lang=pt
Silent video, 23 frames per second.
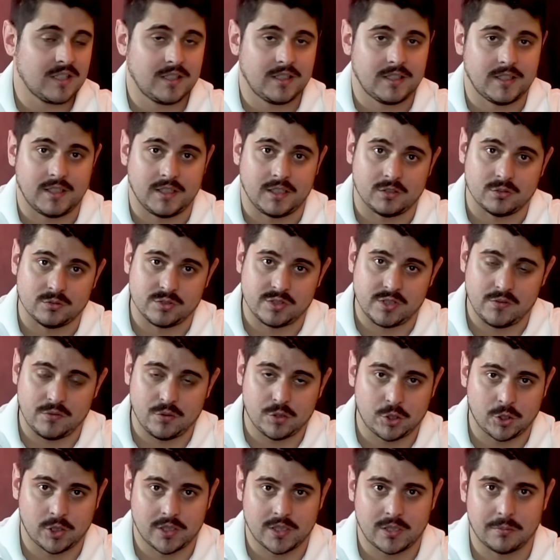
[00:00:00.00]
É, inclusive o
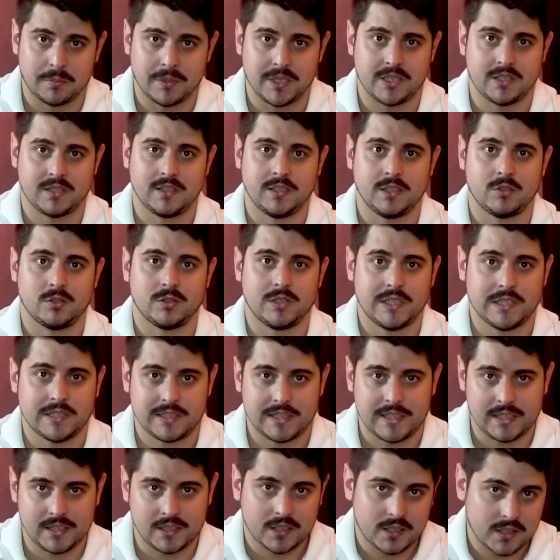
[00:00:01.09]
jornal britânico The
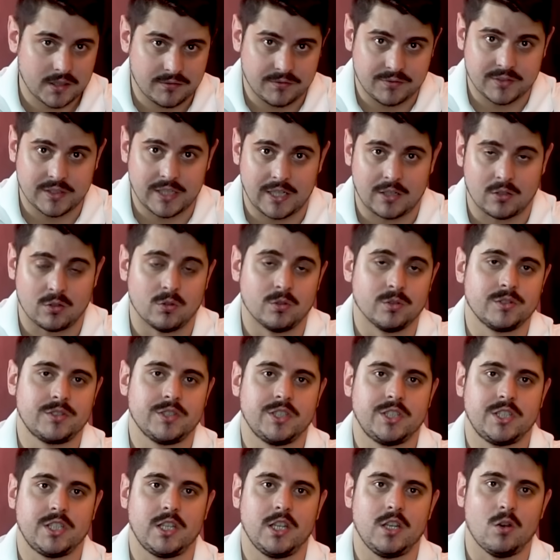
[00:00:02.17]
Telegraph dá conta
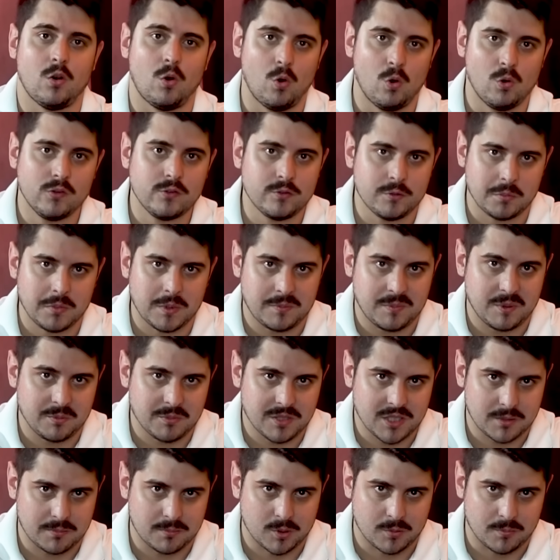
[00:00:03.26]
de que houve uma
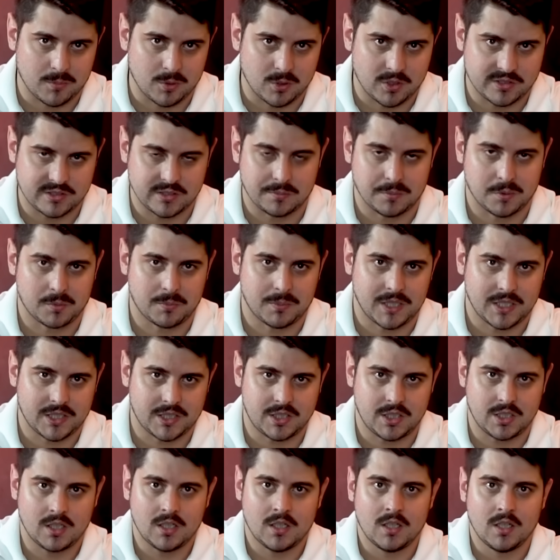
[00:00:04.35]
primeira proposta por
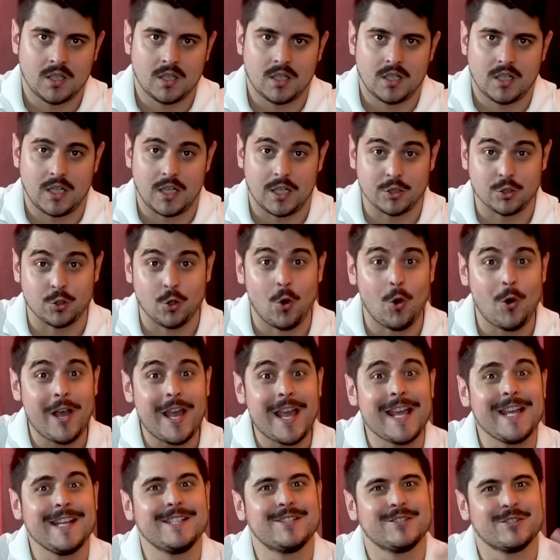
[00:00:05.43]
parte uh, do
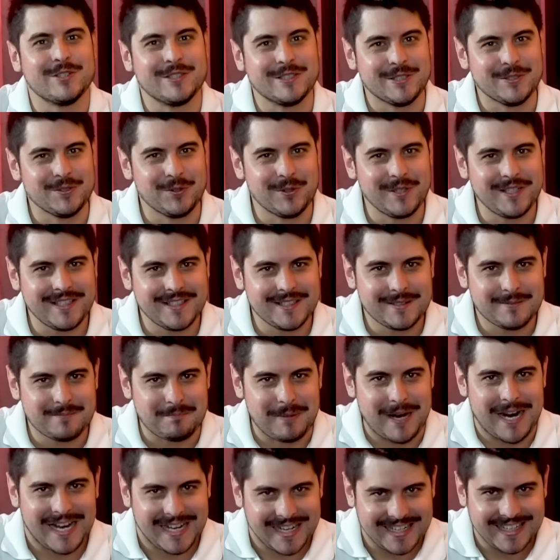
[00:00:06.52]
Adrian Newey
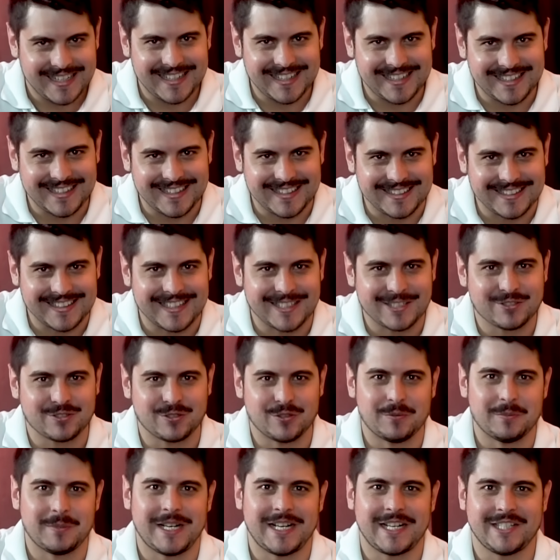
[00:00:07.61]
para a
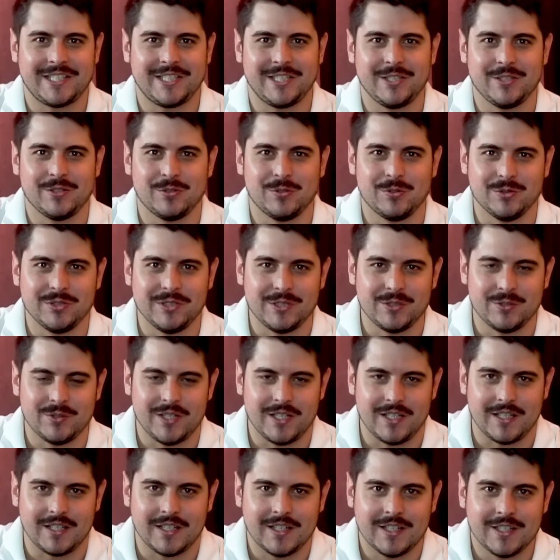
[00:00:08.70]
Aston Martin, o
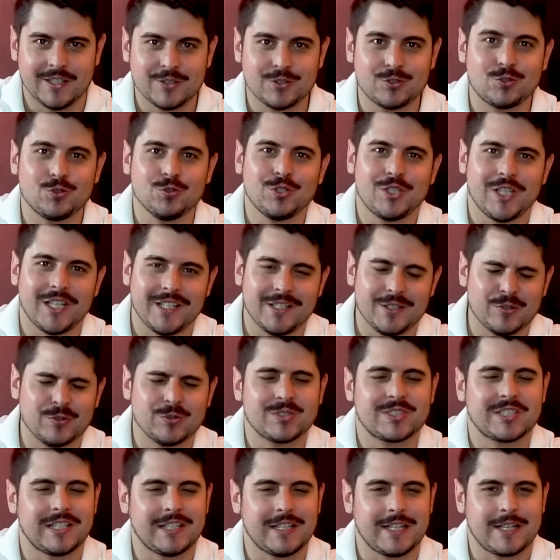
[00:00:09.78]
Newey sugeriu
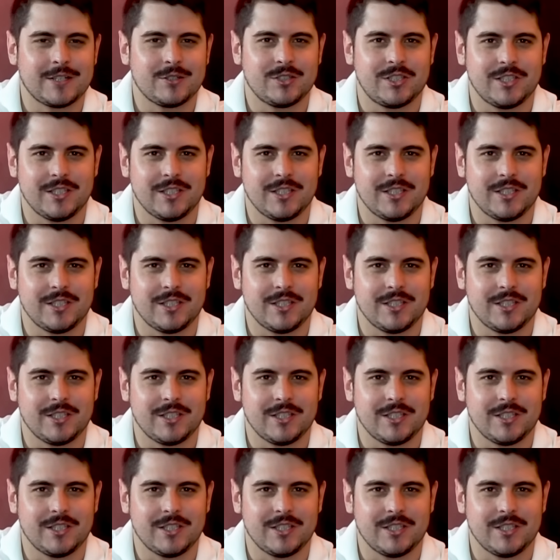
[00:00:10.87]
um salário